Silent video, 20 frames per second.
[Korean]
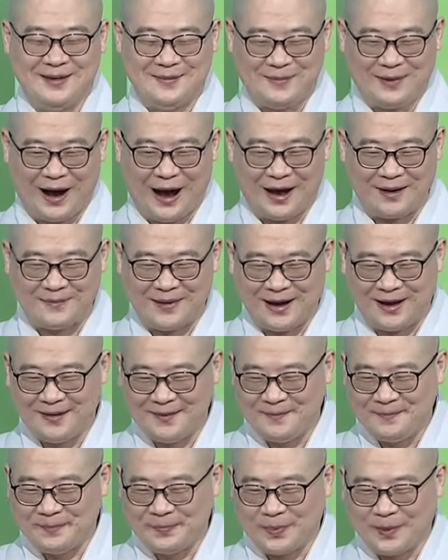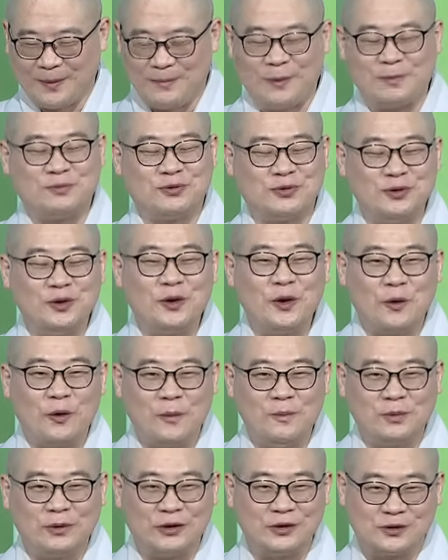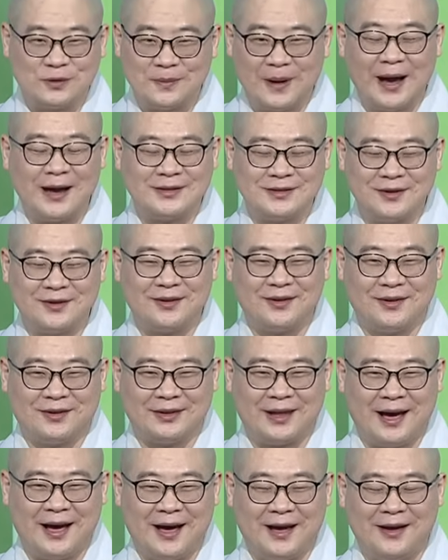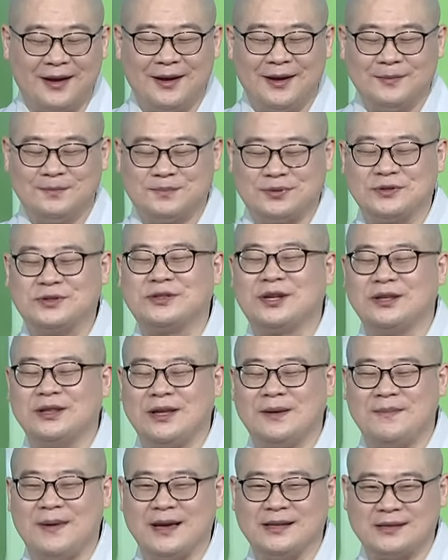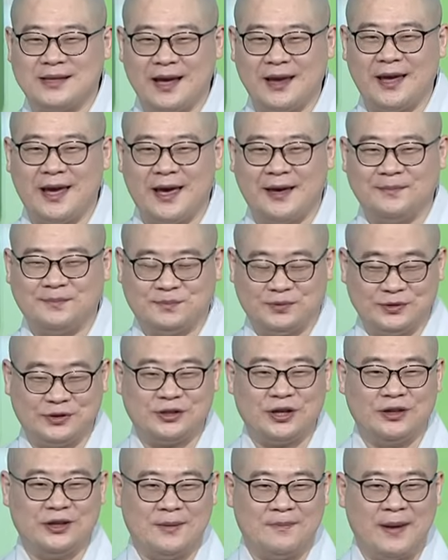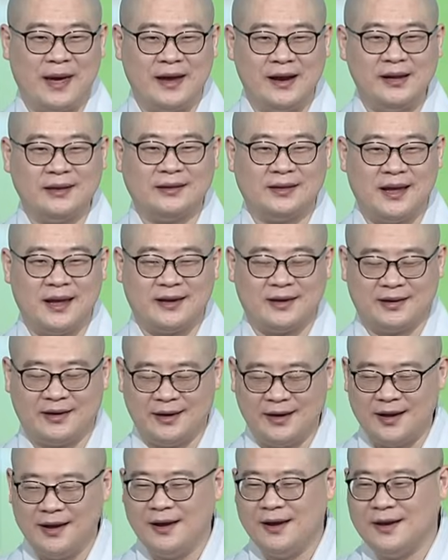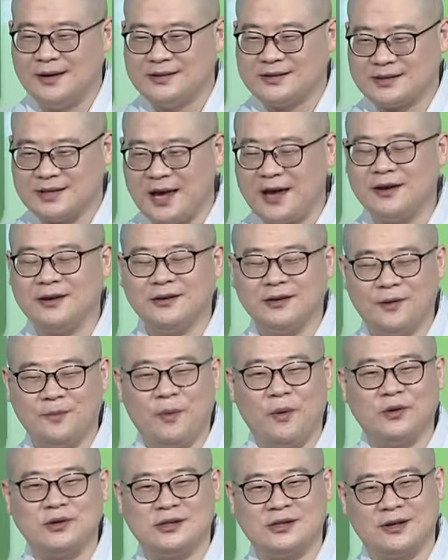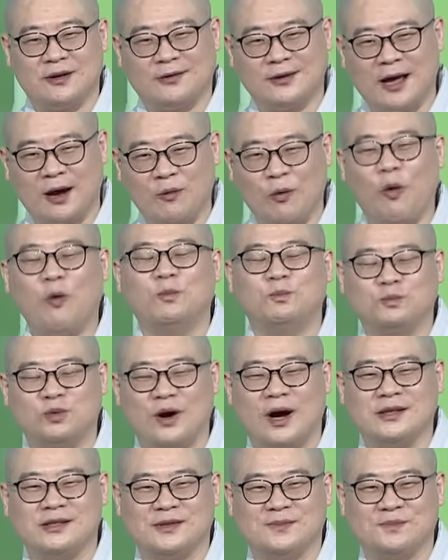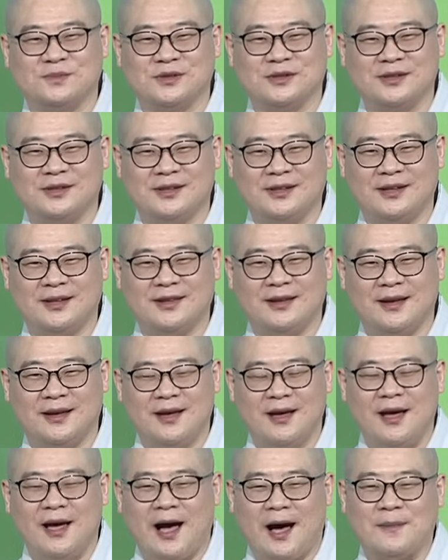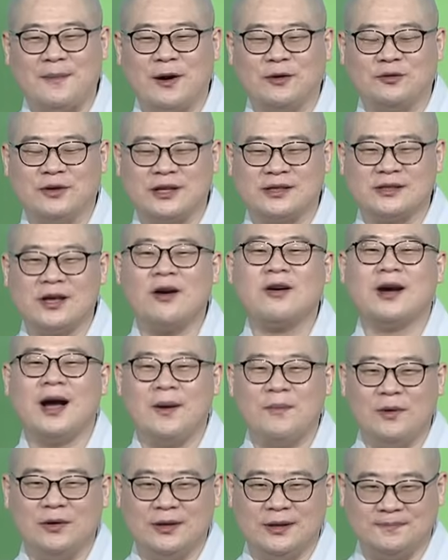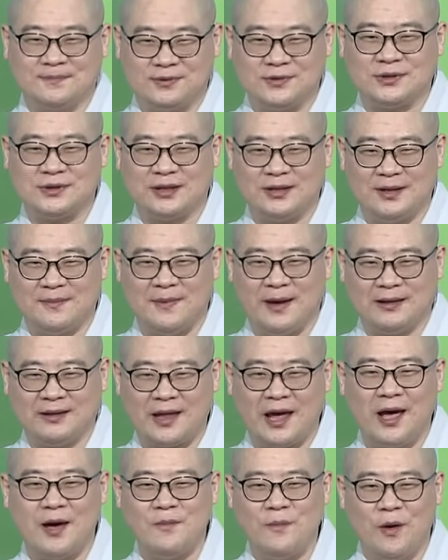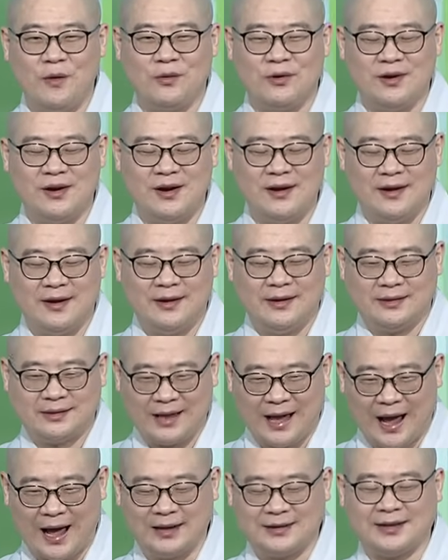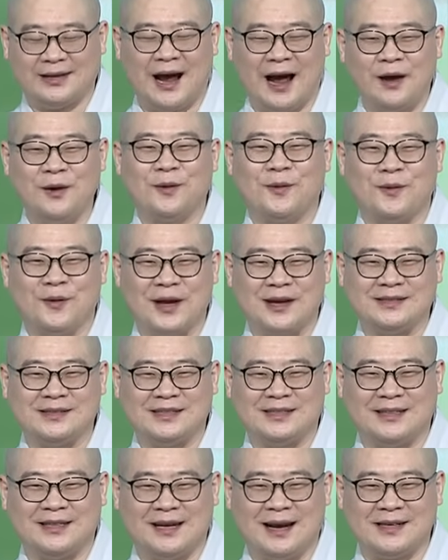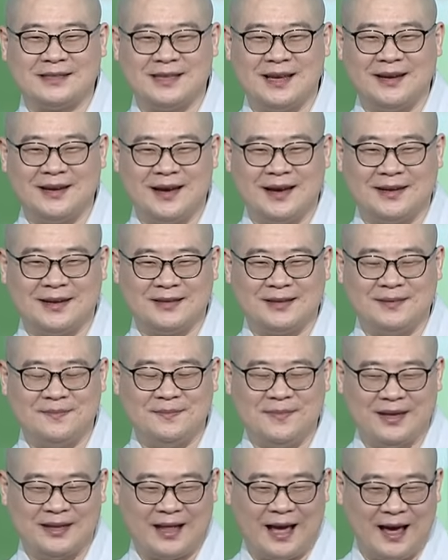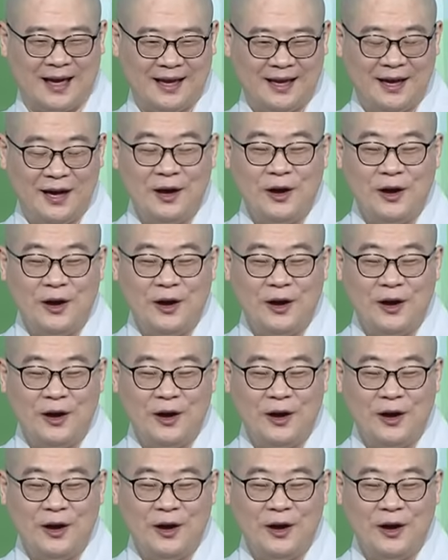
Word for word: 뭐 아마 뭐 불교 공부를 좀 하셨거나 부처님의 생애, 부처님의 일대기를 책으로 보시거나 공부하신 분들은 아마 우리 석가모니 부처님의 태몽을 다들 알고 계시리라 생각이 듭니다.